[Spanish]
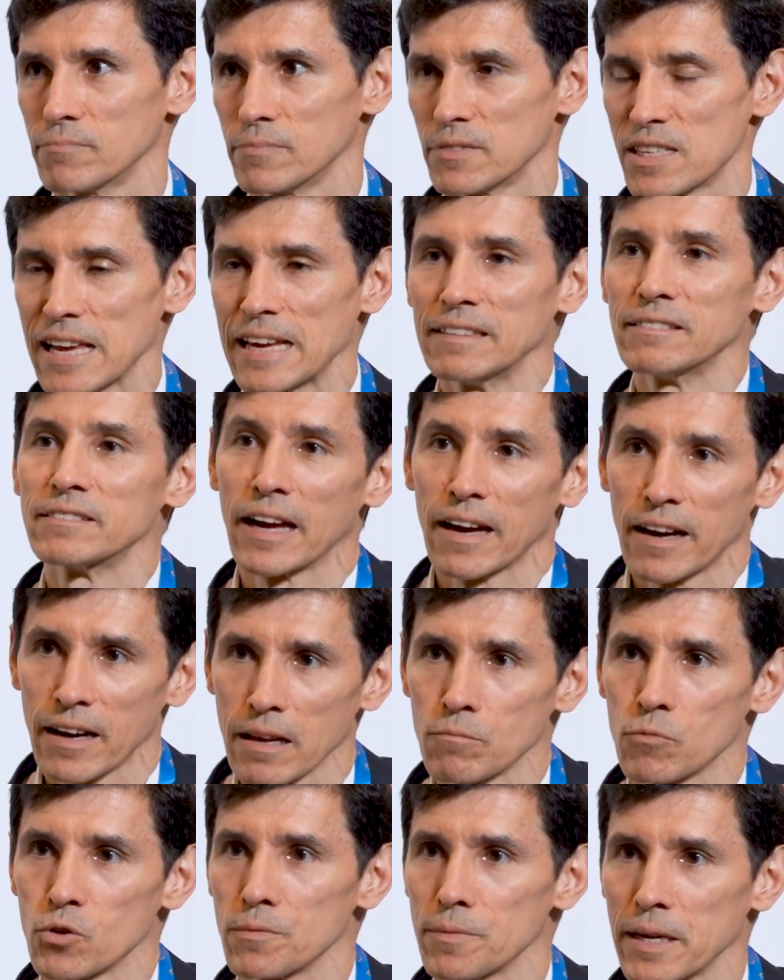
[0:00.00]
se
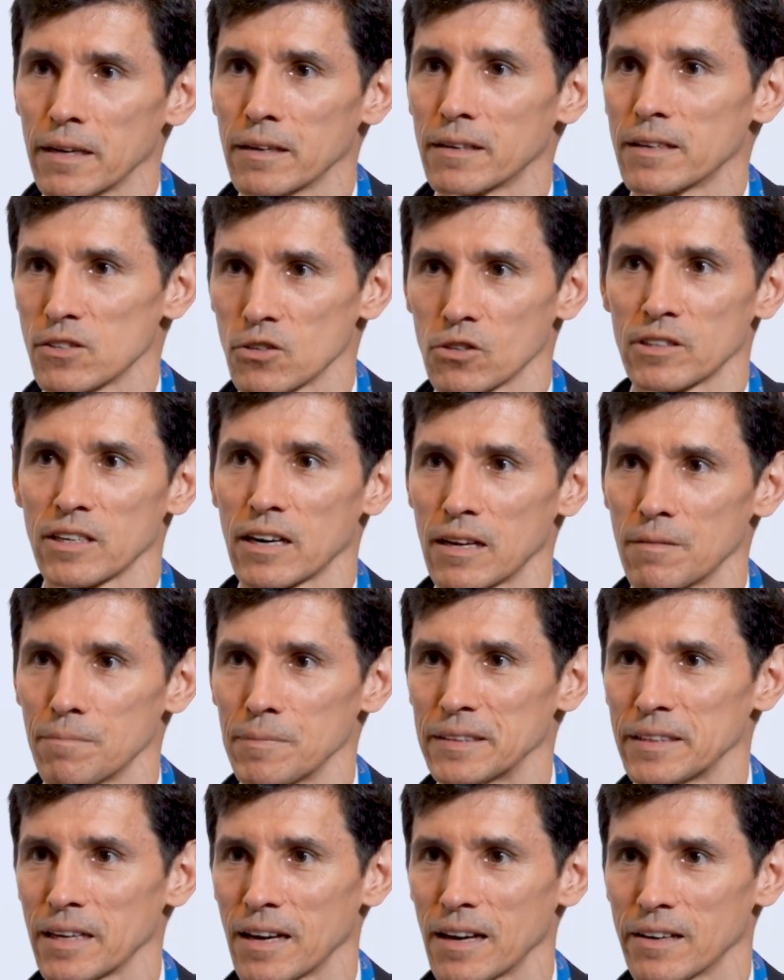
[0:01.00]
integran muy bien, que es otra gran
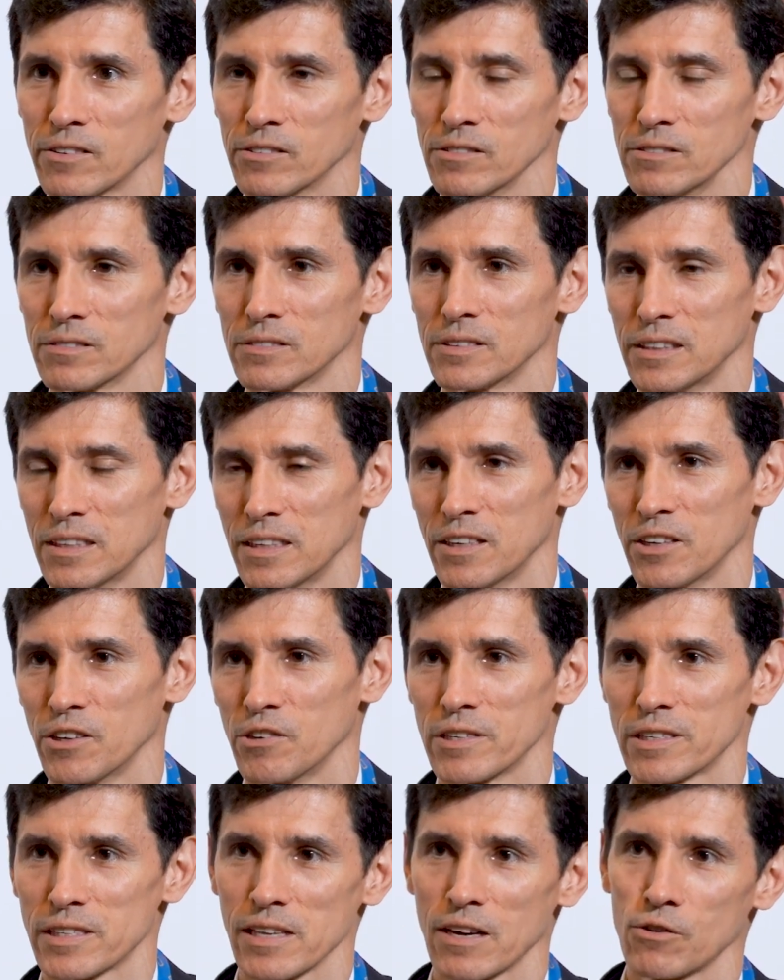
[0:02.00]
ventaja, ¿no?
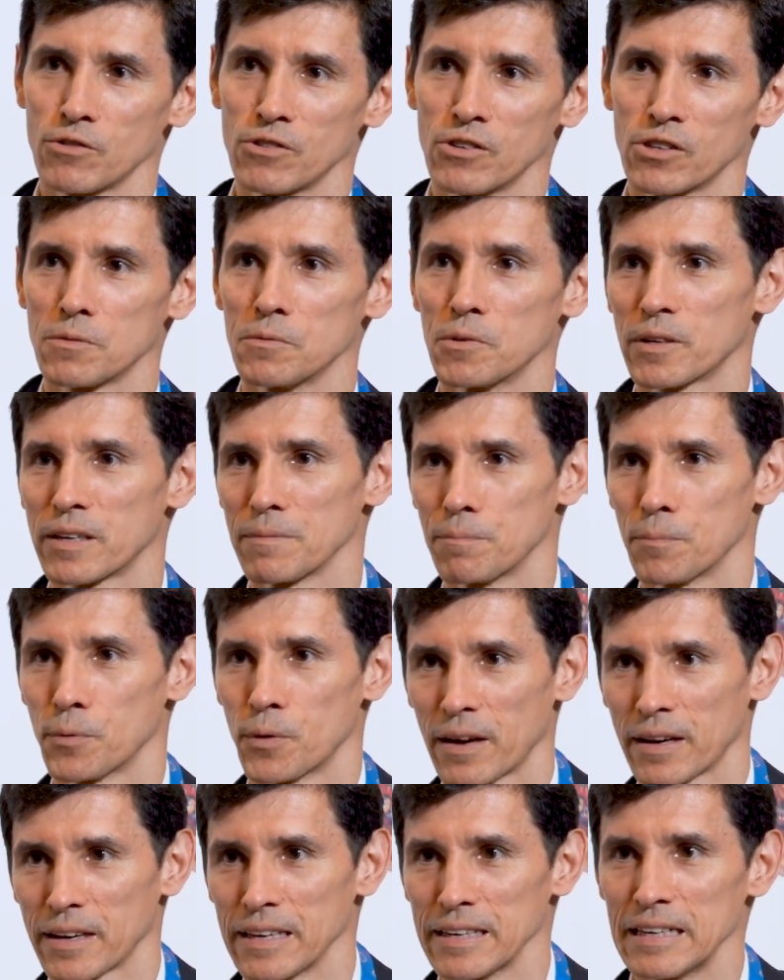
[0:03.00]
No está uno como que
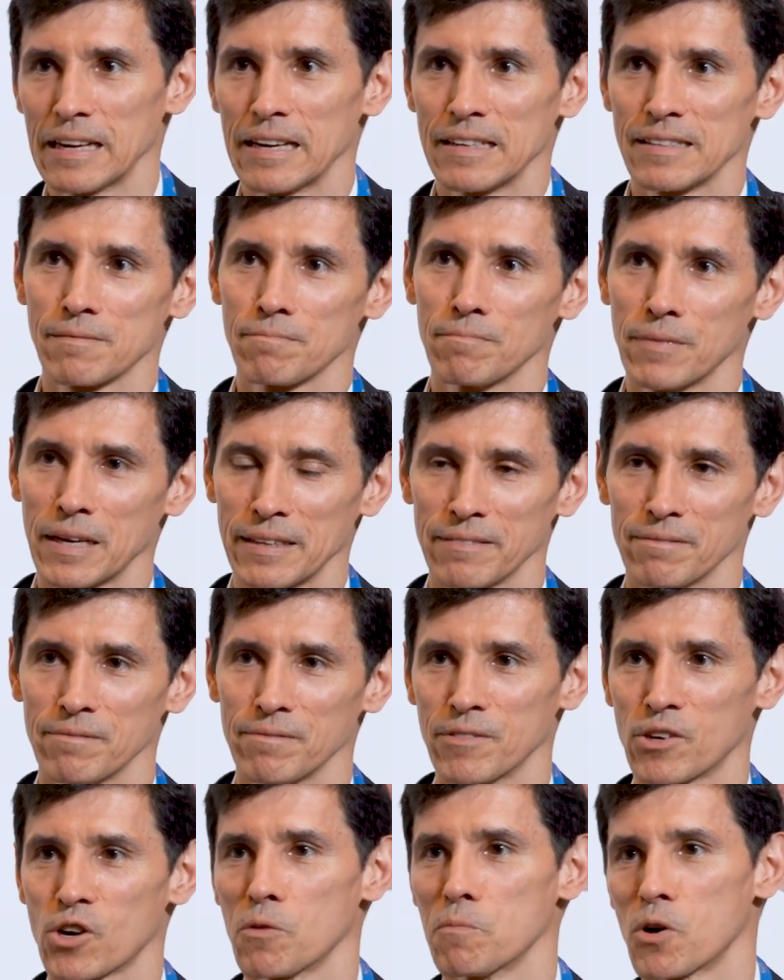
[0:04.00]
por aquí lanzan,
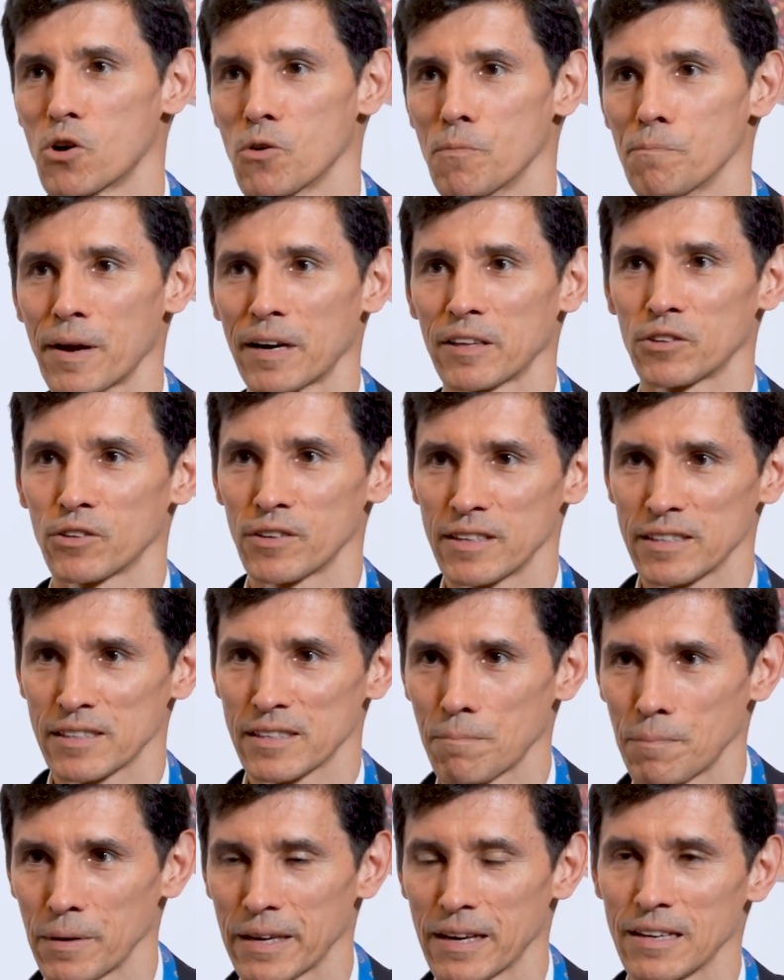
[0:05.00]
como comparto de
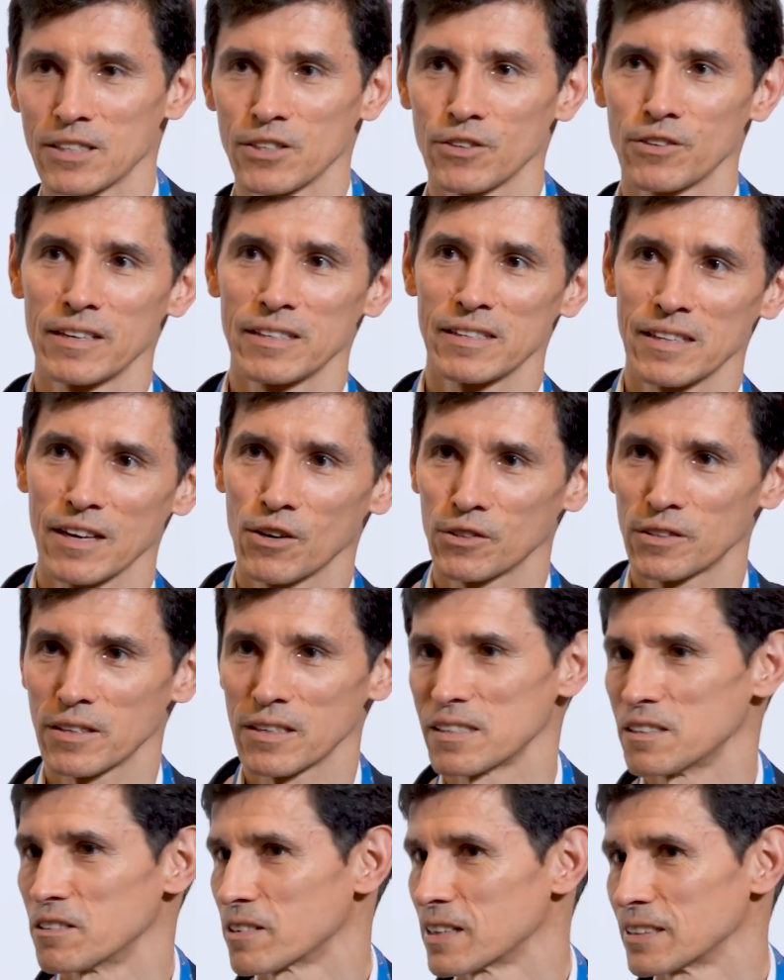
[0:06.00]
esta aplicación, esta otra,
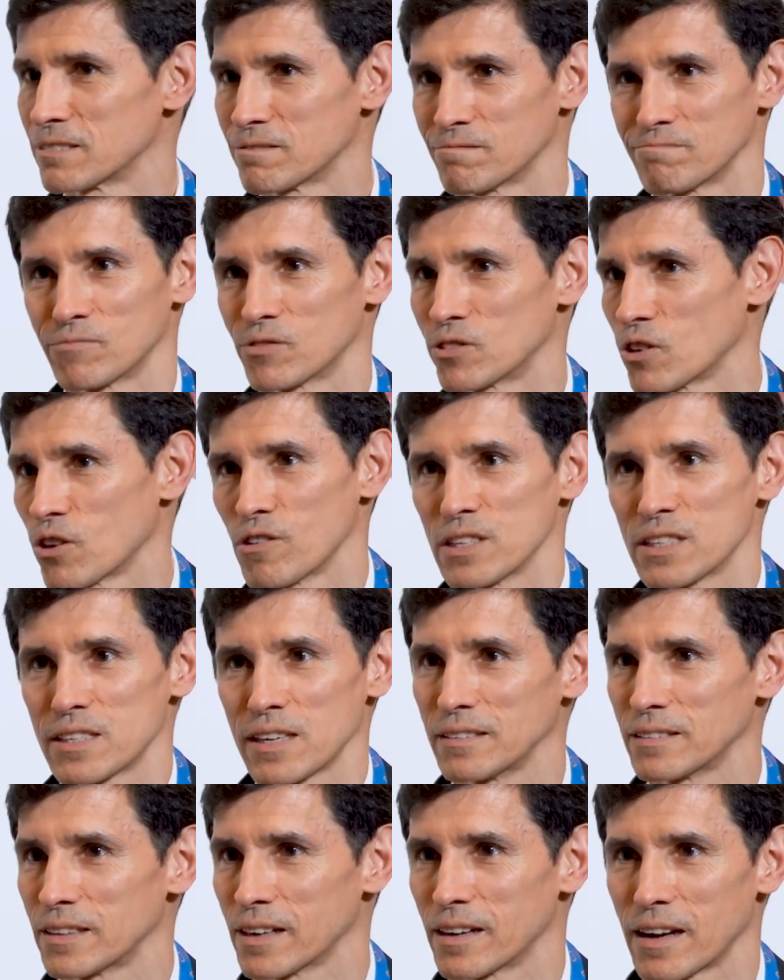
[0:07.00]
sino que todo está
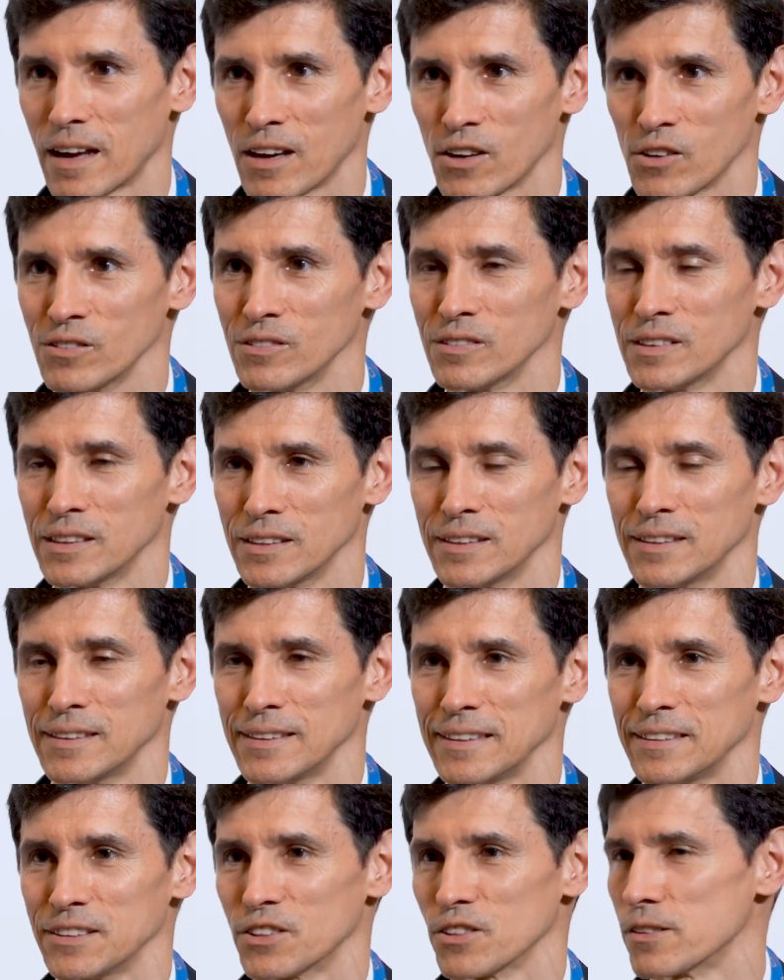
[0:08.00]
integrado
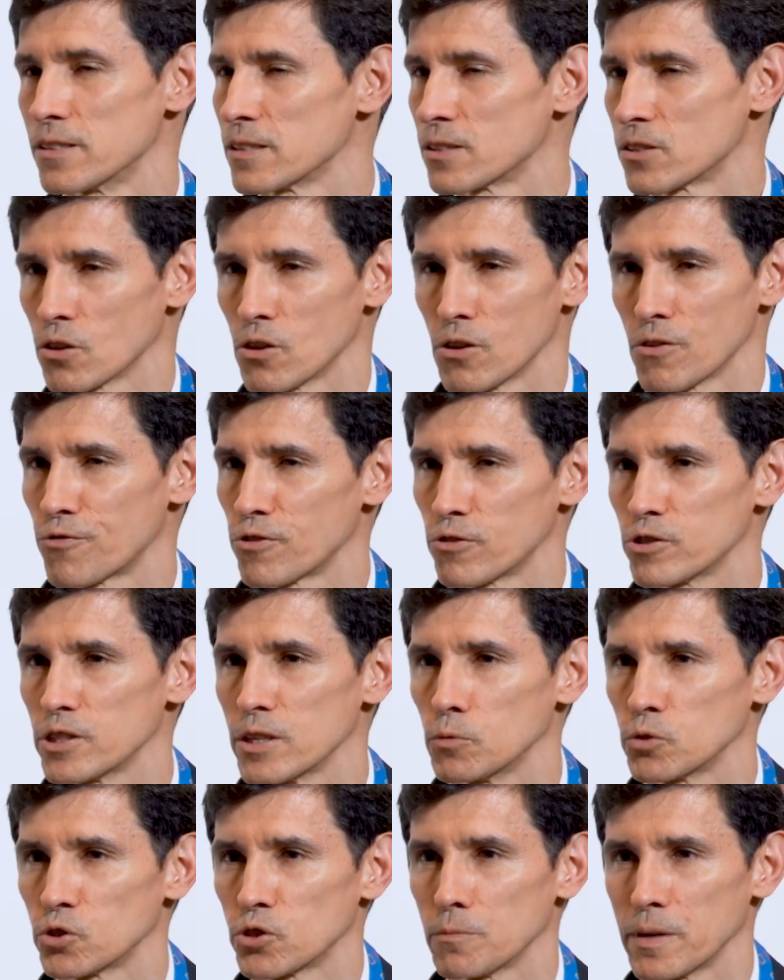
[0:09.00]
entonces todo fluye
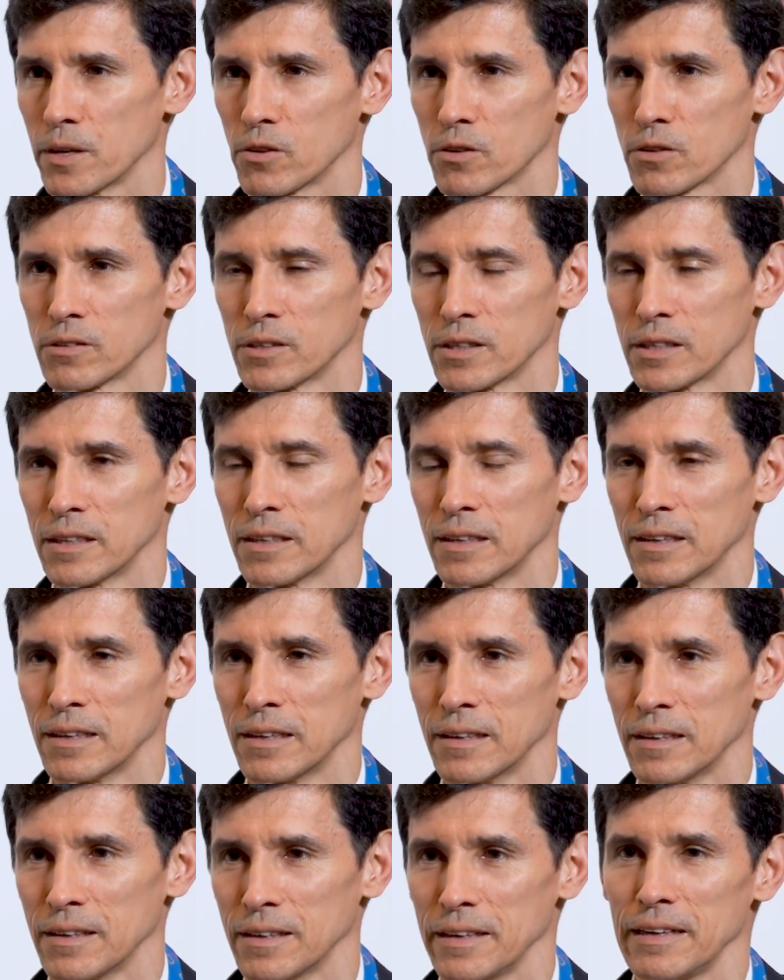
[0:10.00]
mucho mejor.
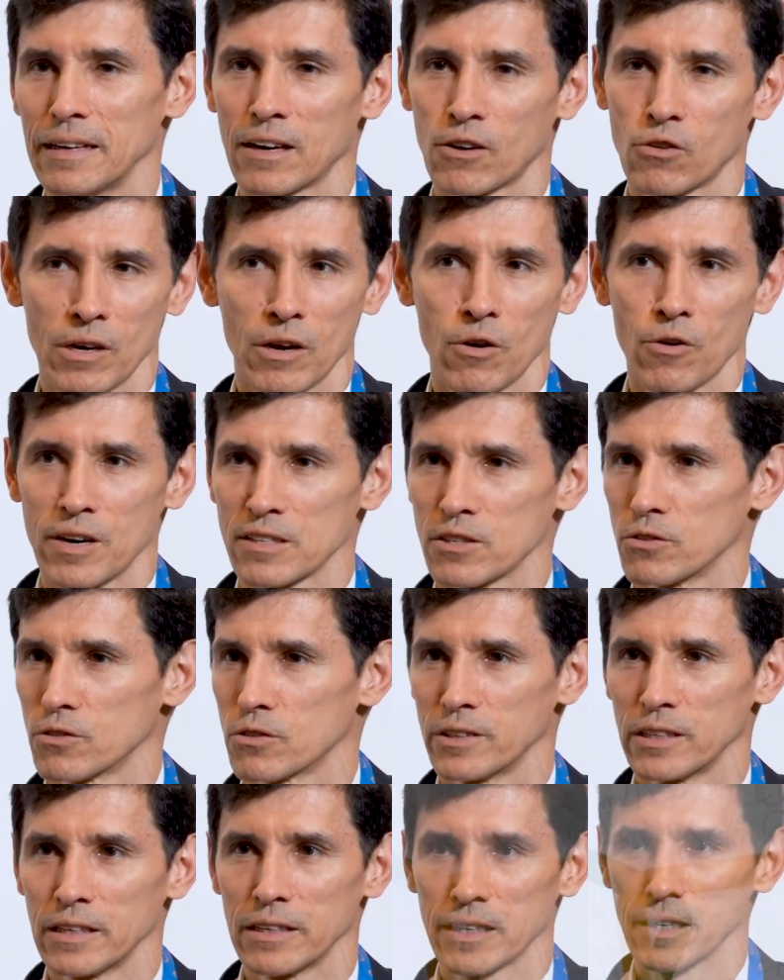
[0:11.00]
Y la colaboración con el